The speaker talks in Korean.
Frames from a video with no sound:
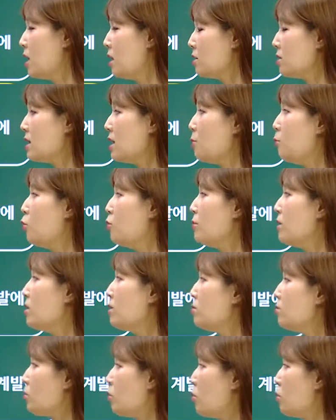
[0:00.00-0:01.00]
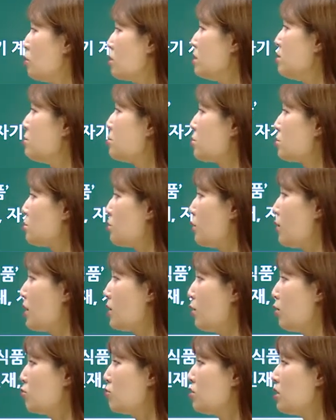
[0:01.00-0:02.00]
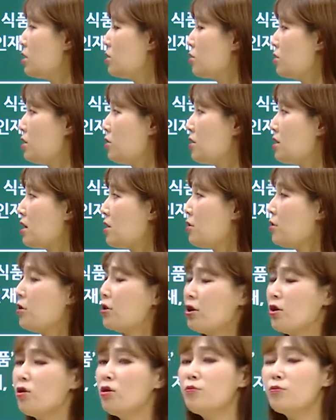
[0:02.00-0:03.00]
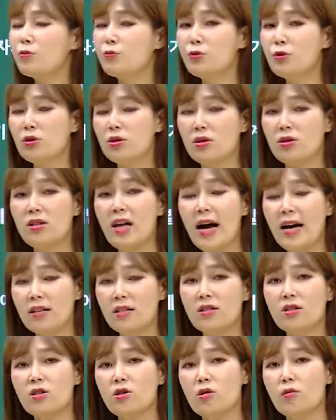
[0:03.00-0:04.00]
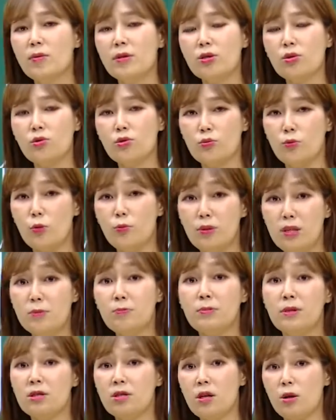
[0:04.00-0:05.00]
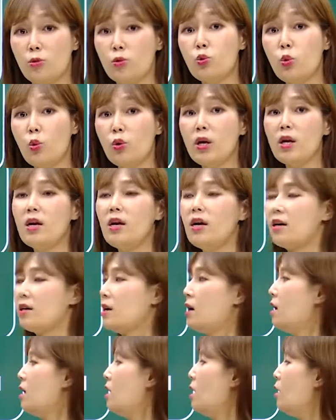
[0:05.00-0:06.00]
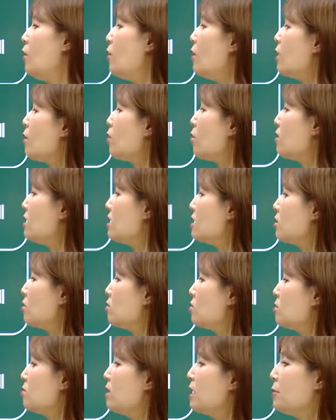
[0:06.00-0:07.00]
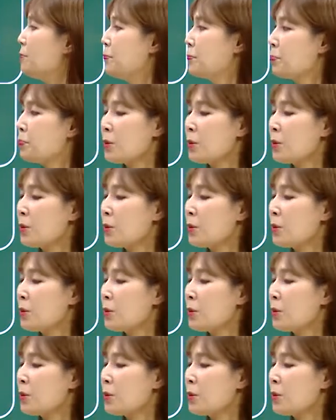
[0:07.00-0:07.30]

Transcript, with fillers: 자 보면 뭐 신속 정황 연구 개척 인하 단결 이런 부분들은 다른 기업에서도 뭐 비슷비슷하고 동일하게 활용을 하는 거지만